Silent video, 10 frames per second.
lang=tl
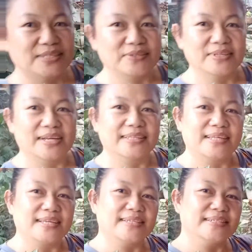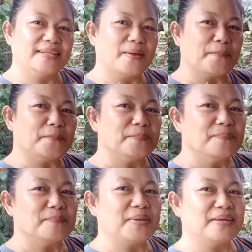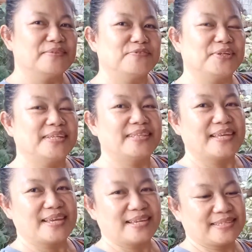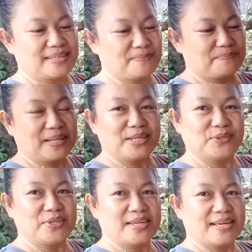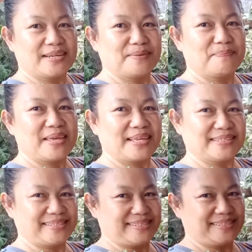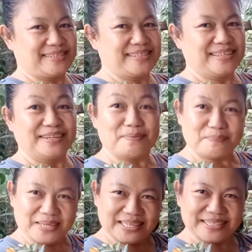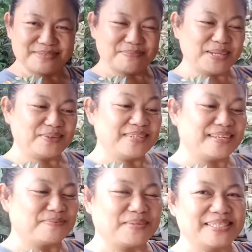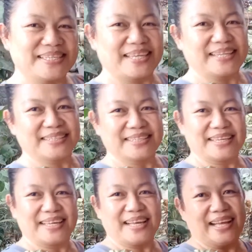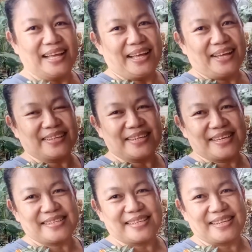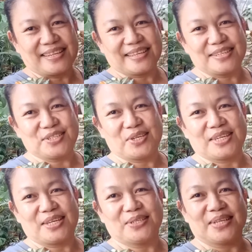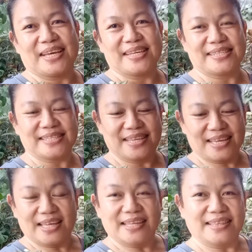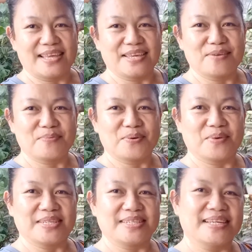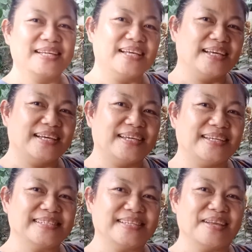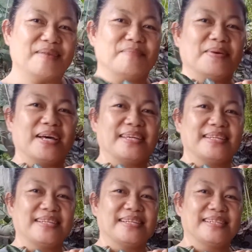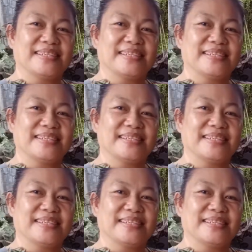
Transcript: ito yung ating plant for the day, si Pilionia repens. Repens, Pilionia repens. Ayan. Okay guys, sana nag-enjoy kayo guys. Thank you for watching guys. Bye!